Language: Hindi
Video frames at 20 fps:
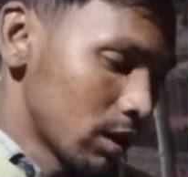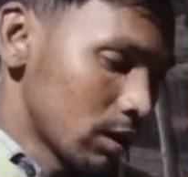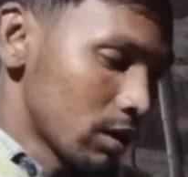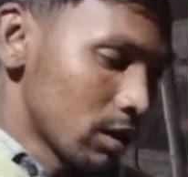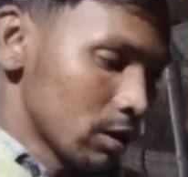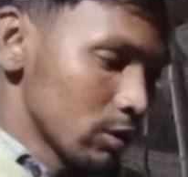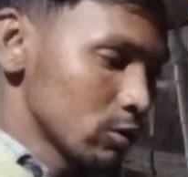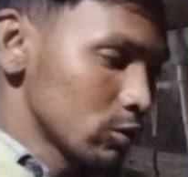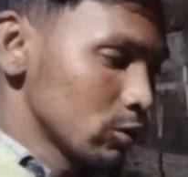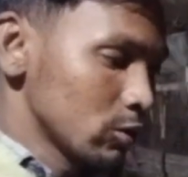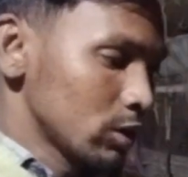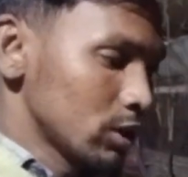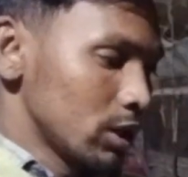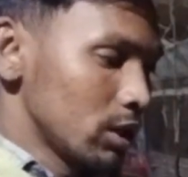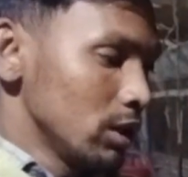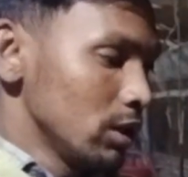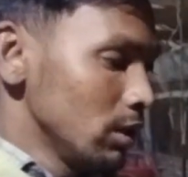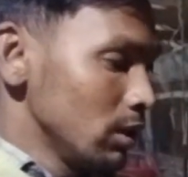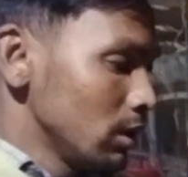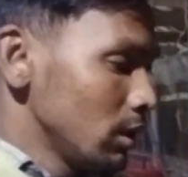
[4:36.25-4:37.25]
अठारह सौ
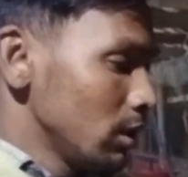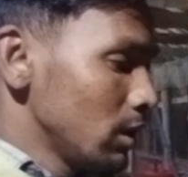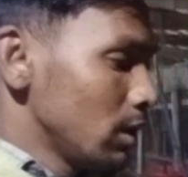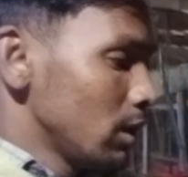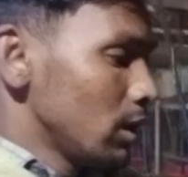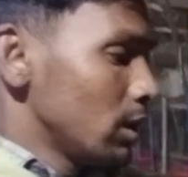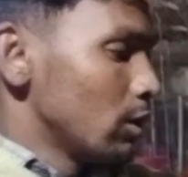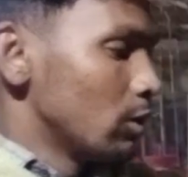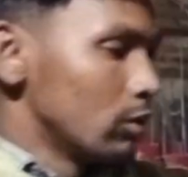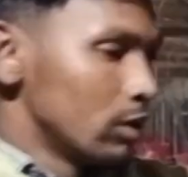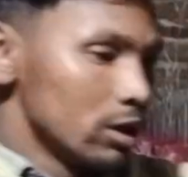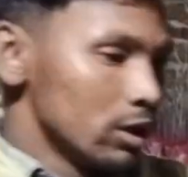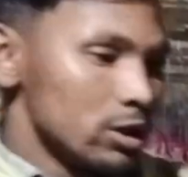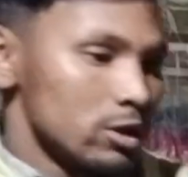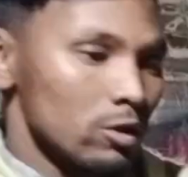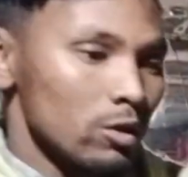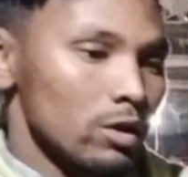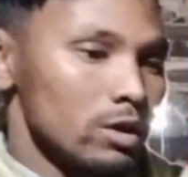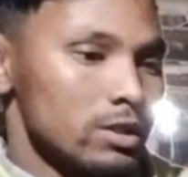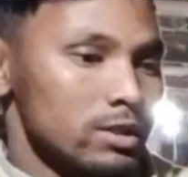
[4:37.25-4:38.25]
की
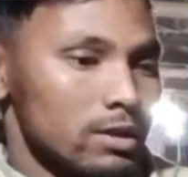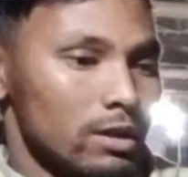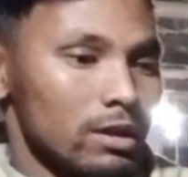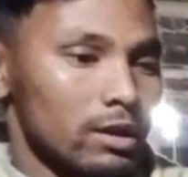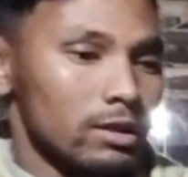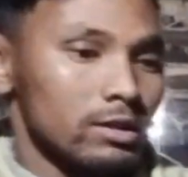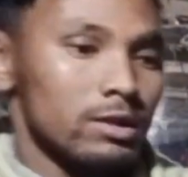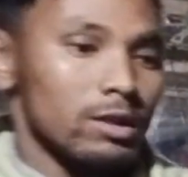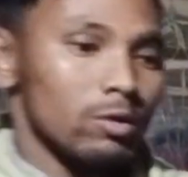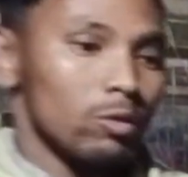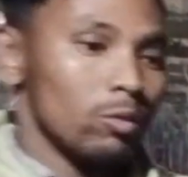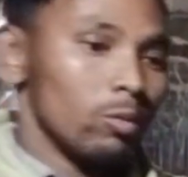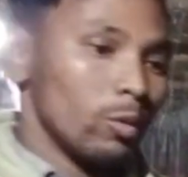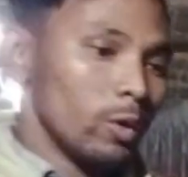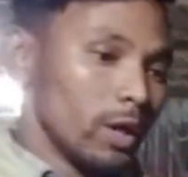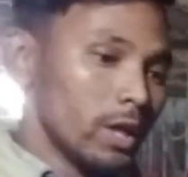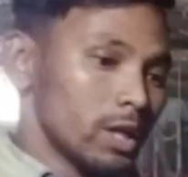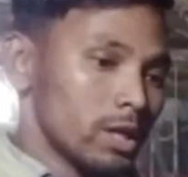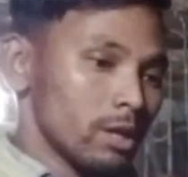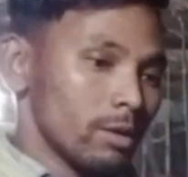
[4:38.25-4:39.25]
उन्नीस सौ इस तरह से
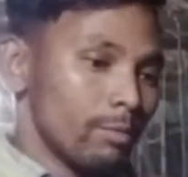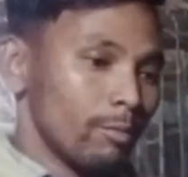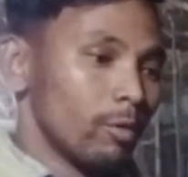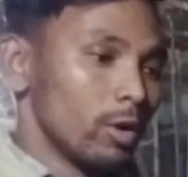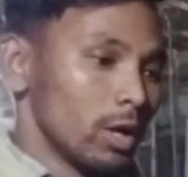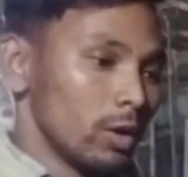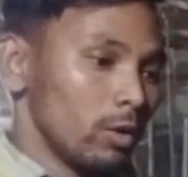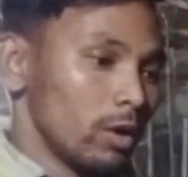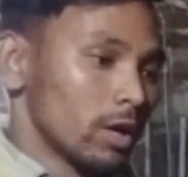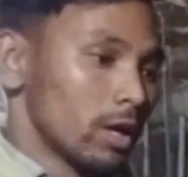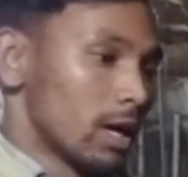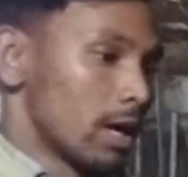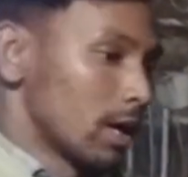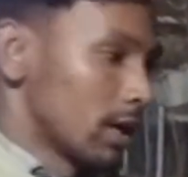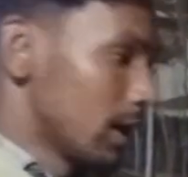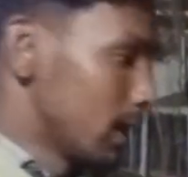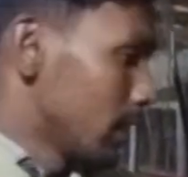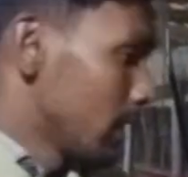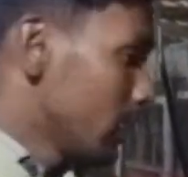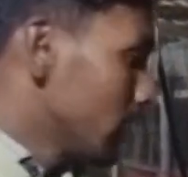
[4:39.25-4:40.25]
वेट बॉडी वेट
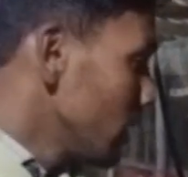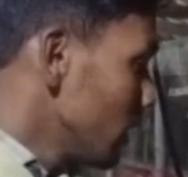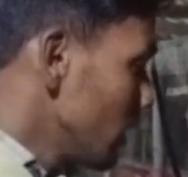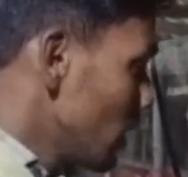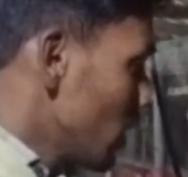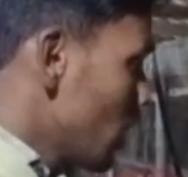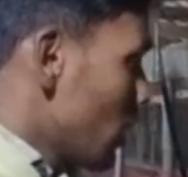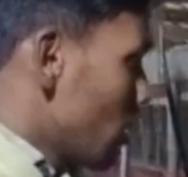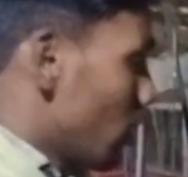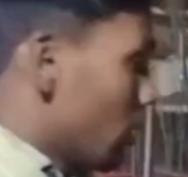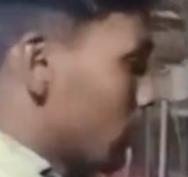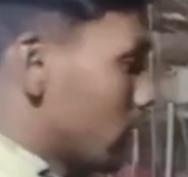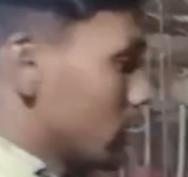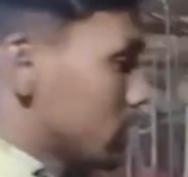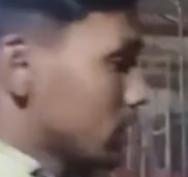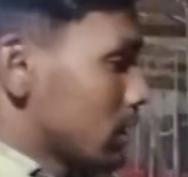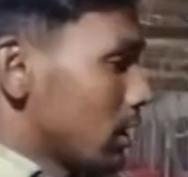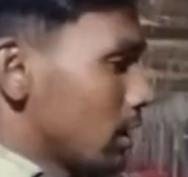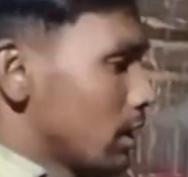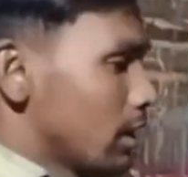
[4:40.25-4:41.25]
आ गया है
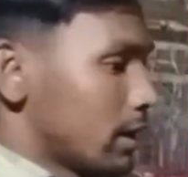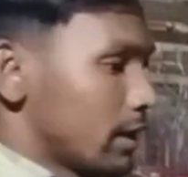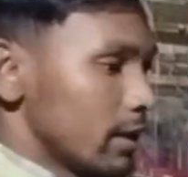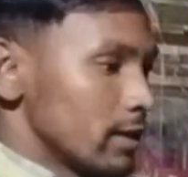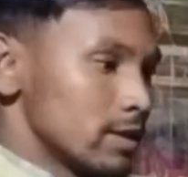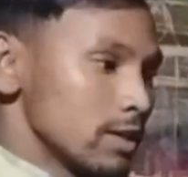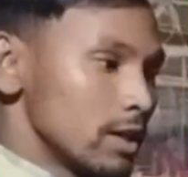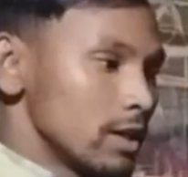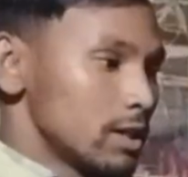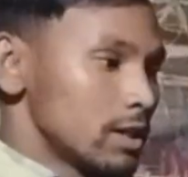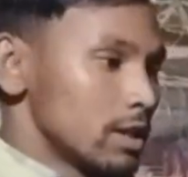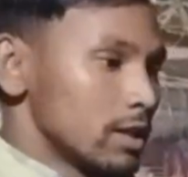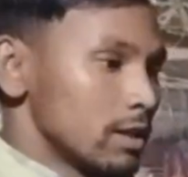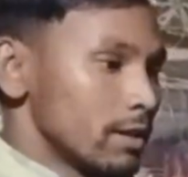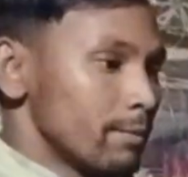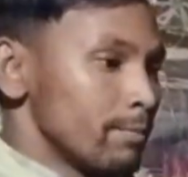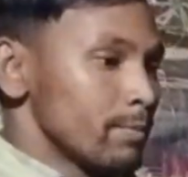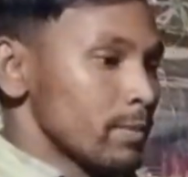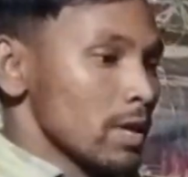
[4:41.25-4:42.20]
और इसका रिजल्ट